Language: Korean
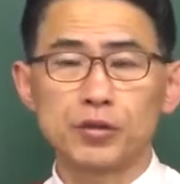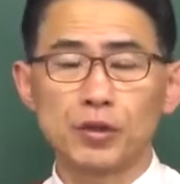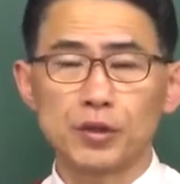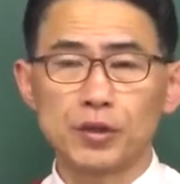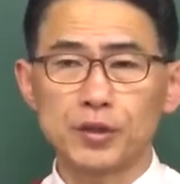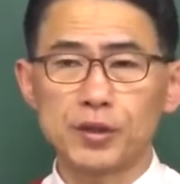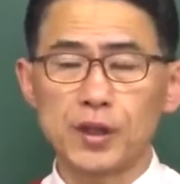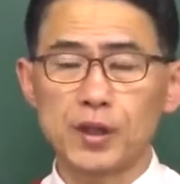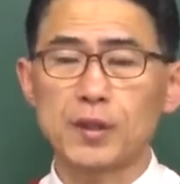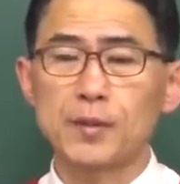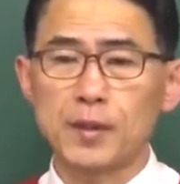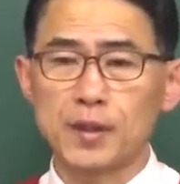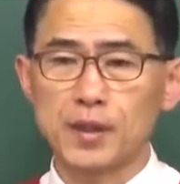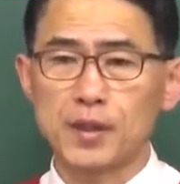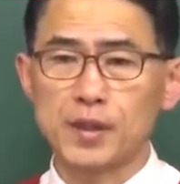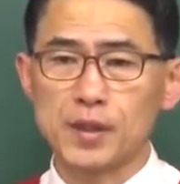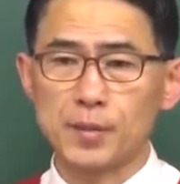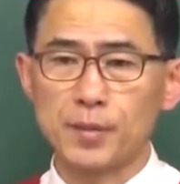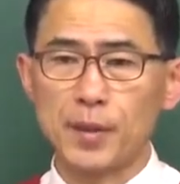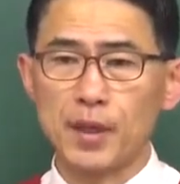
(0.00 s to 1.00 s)
수업
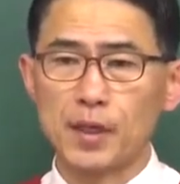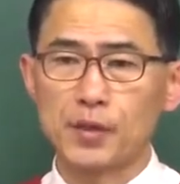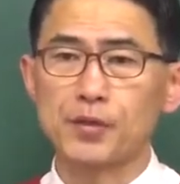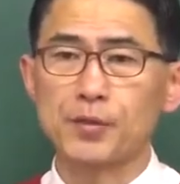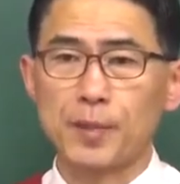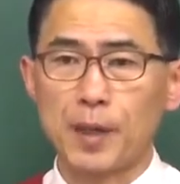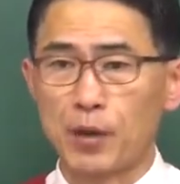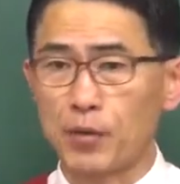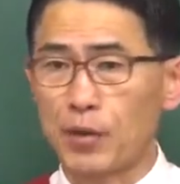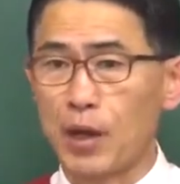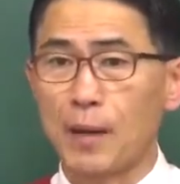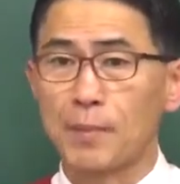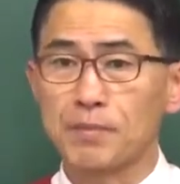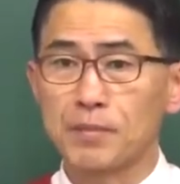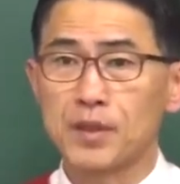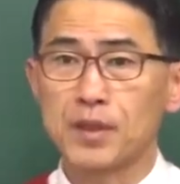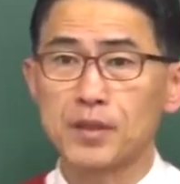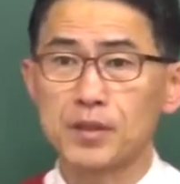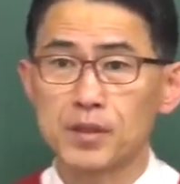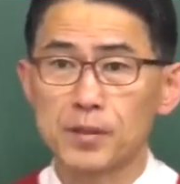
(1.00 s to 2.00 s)
끝나자마자 집에 가서 바로
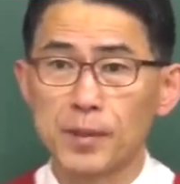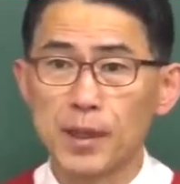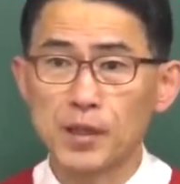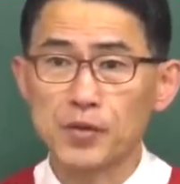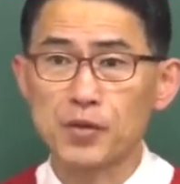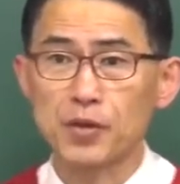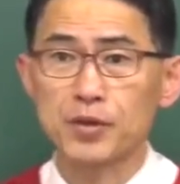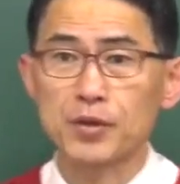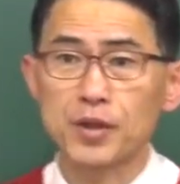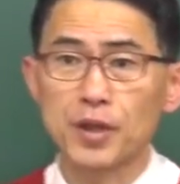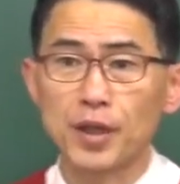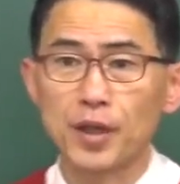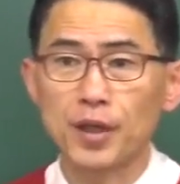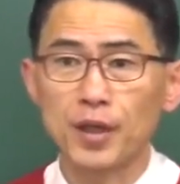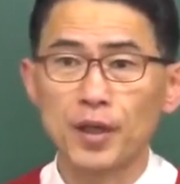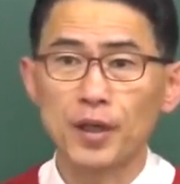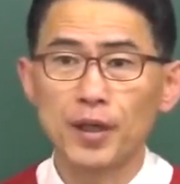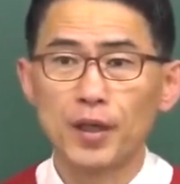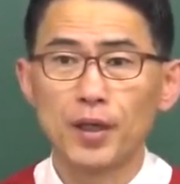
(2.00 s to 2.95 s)
암기를 좀 하셔야 돼.